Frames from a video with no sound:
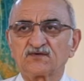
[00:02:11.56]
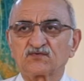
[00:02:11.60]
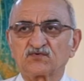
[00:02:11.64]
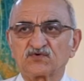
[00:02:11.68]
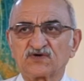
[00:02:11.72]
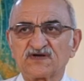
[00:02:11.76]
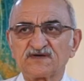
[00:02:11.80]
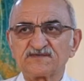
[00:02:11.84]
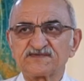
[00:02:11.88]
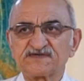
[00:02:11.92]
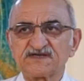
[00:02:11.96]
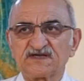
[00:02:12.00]

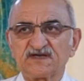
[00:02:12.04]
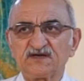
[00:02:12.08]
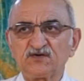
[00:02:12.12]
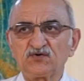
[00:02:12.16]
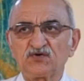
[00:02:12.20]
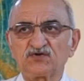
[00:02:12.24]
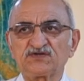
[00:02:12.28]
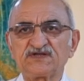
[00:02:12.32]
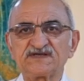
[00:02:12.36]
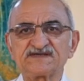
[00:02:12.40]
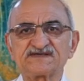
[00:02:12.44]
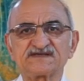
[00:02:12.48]

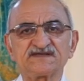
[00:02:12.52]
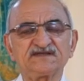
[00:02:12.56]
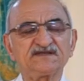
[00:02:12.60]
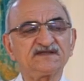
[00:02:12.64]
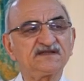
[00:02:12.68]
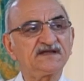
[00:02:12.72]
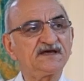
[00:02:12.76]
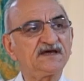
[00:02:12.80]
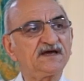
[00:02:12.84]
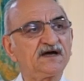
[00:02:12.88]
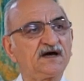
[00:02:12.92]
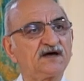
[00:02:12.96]
kuramsalın
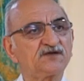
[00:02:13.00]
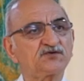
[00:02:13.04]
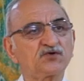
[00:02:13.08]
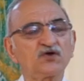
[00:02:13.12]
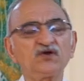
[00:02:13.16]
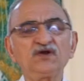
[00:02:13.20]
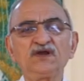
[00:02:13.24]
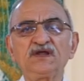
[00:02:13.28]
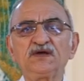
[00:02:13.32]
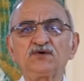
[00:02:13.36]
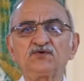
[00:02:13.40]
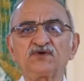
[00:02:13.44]
ötesinde
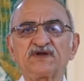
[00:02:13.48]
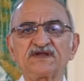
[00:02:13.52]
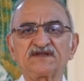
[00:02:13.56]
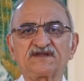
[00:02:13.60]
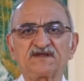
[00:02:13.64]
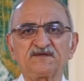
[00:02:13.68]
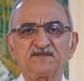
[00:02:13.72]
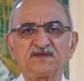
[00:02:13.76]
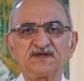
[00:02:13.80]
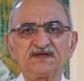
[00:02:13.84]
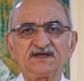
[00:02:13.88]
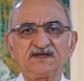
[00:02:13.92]
atölye
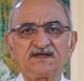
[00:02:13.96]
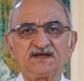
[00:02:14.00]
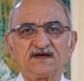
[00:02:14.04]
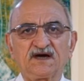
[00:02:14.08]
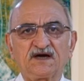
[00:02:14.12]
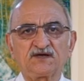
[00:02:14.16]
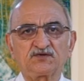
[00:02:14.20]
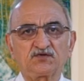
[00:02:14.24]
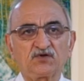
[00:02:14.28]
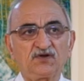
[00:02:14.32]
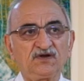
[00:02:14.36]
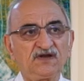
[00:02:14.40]
üretimi,
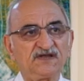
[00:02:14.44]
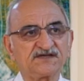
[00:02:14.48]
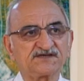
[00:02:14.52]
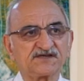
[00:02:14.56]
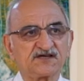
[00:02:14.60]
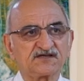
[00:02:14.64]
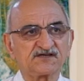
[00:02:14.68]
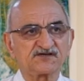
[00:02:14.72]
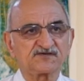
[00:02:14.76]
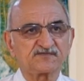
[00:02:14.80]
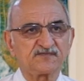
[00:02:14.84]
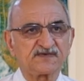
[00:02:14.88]
atölye
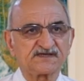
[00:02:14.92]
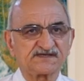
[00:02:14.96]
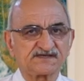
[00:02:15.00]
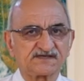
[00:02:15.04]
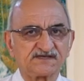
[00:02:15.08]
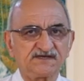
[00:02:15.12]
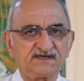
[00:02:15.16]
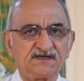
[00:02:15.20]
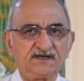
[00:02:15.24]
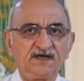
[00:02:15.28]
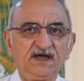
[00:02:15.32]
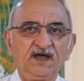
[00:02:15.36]

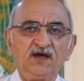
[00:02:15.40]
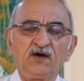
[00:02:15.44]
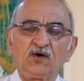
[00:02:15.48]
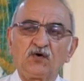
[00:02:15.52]
çalışması,